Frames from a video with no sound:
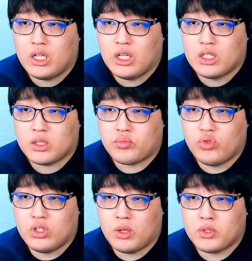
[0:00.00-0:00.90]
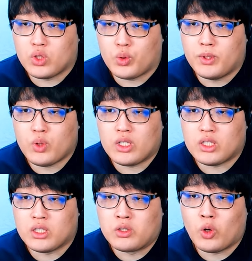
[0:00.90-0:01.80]
자, 분리되면 제조를
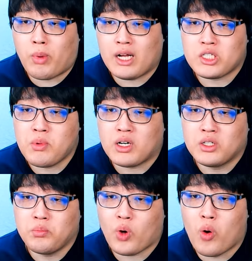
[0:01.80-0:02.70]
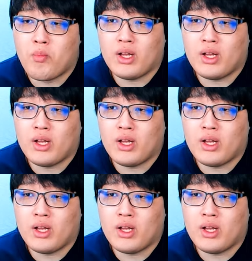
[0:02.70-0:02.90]
해줘야지 그리고 마지막은 병맛